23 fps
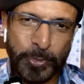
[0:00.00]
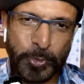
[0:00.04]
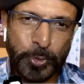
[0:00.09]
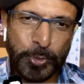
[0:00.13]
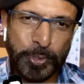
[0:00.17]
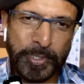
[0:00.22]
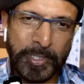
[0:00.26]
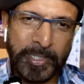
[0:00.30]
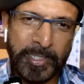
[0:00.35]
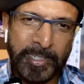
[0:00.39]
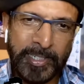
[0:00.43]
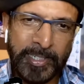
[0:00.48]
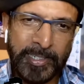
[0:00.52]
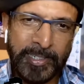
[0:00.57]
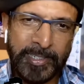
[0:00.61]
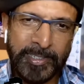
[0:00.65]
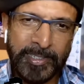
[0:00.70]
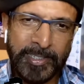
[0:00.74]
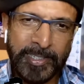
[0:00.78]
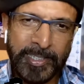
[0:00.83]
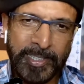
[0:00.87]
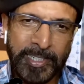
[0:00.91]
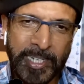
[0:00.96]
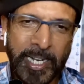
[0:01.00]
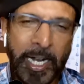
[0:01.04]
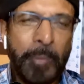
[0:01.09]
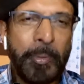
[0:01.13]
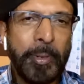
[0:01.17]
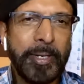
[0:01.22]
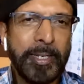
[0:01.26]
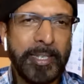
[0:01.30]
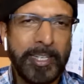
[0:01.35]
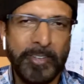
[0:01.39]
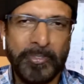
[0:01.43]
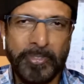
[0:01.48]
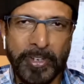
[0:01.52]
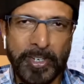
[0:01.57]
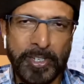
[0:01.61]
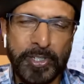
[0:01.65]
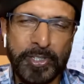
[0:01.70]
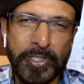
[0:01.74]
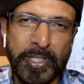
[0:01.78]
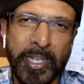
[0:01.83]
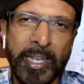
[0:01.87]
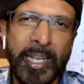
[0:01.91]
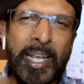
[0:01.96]
दूसरी थी अमन के
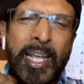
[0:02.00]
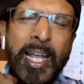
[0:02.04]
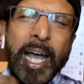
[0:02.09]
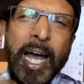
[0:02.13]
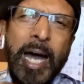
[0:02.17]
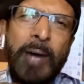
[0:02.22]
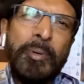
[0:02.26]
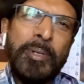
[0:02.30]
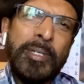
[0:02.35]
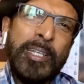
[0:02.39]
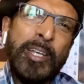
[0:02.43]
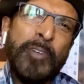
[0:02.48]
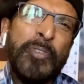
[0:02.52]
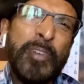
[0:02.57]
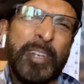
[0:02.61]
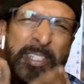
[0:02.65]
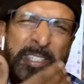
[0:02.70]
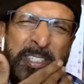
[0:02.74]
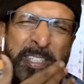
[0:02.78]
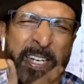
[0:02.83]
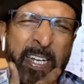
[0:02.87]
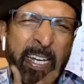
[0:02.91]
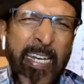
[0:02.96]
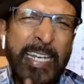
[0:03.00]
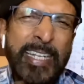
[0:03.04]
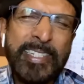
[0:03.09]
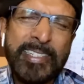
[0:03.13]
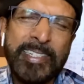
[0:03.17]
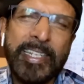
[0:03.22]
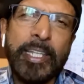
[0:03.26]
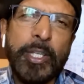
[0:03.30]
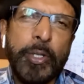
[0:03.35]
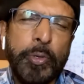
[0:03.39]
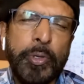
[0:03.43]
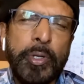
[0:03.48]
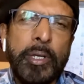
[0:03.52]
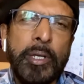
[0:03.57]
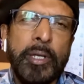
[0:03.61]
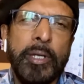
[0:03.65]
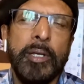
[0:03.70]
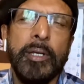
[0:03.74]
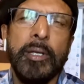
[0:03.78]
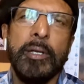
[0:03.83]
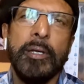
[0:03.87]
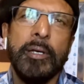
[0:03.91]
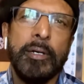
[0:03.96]
फरिश्ते अमन के फरिश्ते रिलीज़ नहीं हुई
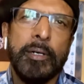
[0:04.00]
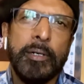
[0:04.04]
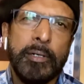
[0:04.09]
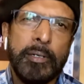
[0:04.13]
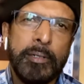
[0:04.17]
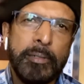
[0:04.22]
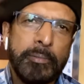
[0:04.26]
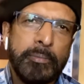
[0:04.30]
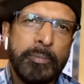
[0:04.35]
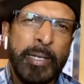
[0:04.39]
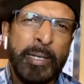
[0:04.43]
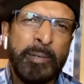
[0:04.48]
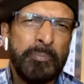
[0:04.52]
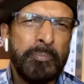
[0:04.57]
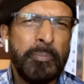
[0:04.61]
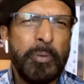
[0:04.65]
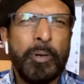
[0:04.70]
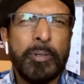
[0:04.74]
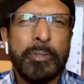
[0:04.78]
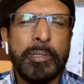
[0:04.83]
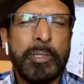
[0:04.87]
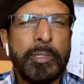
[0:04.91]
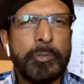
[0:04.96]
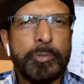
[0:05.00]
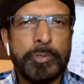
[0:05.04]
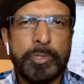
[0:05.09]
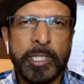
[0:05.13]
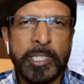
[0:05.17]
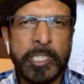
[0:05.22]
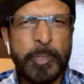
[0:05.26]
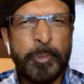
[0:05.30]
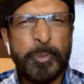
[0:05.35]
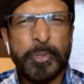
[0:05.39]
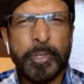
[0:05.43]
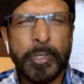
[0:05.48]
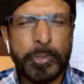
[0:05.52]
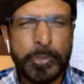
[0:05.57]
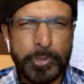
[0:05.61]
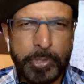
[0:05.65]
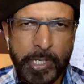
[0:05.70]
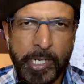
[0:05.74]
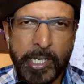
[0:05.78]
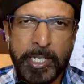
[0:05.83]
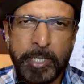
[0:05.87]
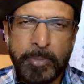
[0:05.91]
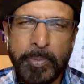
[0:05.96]
एक बहुत ही कुछ अजीब सा कुछ
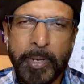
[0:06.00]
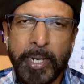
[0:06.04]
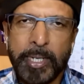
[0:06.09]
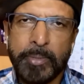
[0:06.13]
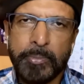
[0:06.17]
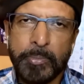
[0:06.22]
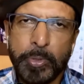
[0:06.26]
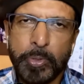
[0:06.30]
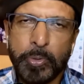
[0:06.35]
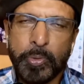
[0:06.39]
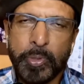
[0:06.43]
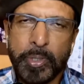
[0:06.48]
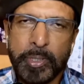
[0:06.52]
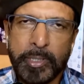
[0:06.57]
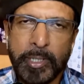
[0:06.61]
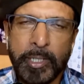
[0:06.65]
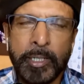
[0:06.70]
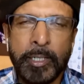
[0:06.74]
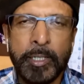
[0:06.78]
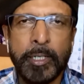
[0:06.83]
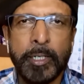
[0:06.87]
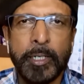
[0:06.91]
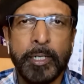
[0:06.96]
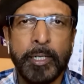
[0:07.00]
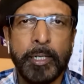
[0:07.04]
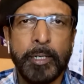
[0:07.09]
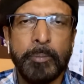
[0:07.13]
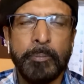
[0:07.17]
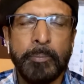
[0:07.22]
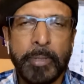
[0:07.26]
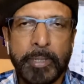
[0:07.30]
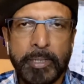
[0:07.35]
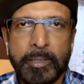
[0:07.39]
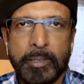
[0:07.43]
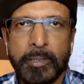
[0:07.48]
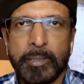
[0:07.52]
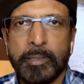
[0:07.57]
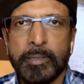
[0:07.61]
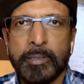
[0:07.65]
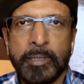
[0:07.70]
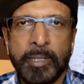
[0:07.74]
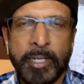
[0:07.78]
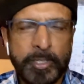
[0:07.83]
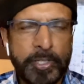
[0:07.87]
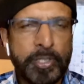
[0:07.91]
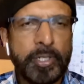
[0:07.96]
रिलीज़ बाद में हुआ था बट
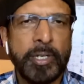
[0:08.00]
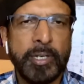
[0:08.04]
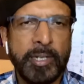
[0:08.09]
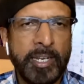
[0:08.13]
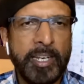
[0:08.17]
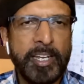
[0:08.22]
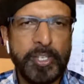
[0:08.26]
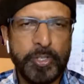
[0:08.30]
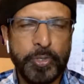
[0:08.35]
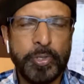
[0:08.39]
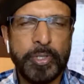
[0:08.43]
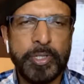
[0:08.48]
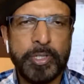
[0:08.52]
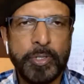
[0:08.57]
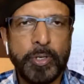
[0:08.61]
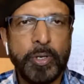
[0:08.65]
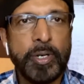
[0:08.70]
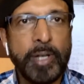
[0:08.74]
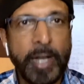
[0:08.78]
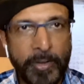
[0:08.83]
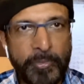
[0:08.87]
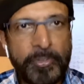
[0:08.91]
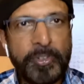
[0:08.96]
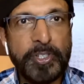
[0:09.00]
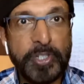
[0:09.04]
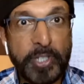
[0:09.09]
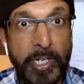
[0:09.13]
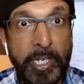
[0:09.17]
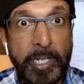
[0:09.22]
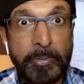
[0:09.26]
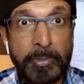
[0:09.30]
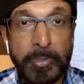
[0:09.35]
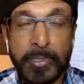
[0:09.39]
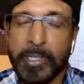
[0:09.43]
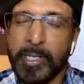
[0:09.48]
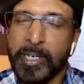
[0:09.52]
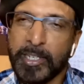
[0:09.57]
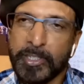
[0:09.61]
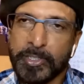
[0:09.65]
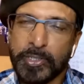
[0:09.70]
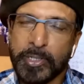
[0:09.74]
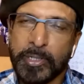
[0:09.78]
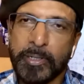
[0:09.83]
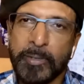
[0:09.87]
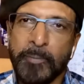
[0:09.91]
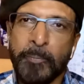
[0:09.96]
लश्कर रिलीज़ हुई थी और काफ़ी चली भी थी
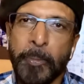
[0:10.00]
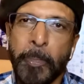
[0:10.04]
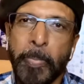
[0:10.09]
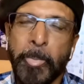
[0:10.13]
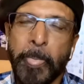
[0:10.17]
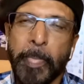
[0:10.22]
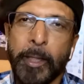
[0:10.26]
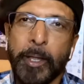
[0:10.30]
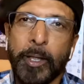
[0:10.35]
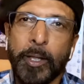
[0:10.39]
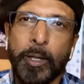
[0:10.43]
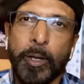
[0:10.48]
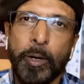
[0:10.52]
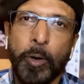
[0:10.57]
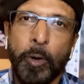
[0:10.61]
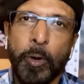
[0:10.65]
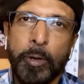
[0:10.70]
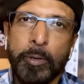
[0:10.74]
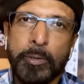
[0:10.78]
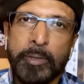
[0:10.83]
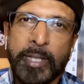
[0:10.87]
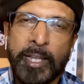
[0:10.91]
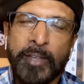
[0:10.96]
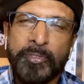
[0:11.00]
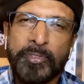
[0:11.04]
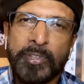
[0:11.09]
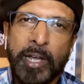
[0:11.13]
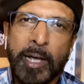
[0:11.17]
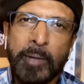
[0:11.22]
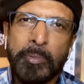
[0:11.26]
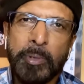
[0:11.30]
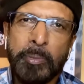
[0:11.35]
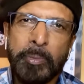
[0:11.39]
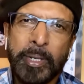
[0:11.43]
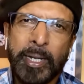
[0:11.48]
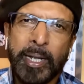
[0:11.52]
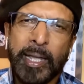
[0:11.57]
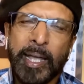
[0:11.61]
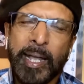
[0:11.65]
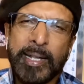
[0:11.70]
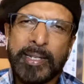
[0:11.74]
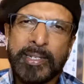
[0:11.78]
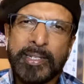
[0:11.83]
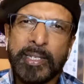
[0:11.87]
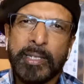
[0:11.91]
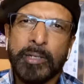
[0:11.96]
लश्कर और देव साहब ने मेरे
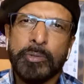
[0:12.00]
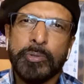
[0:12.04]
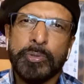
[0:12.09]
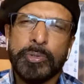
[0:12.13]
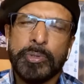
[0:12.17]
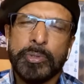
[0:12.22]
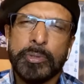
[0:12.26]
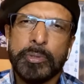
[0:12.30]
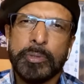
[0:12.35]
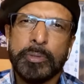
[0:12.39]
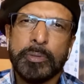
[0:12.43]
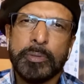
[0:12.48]
ख्याल से कुछ